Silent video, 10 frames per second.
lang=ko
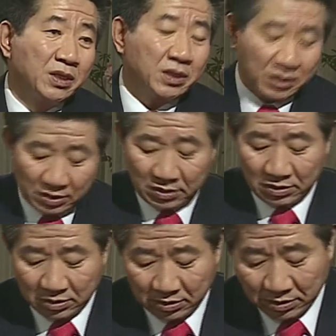그런
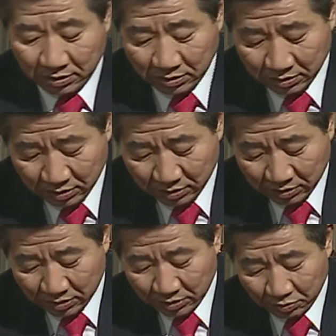아, 그
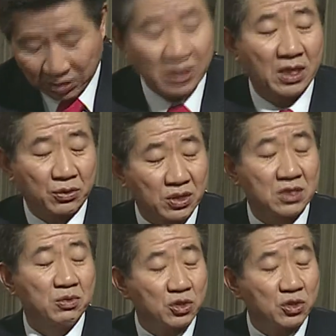평가가 되었습니다.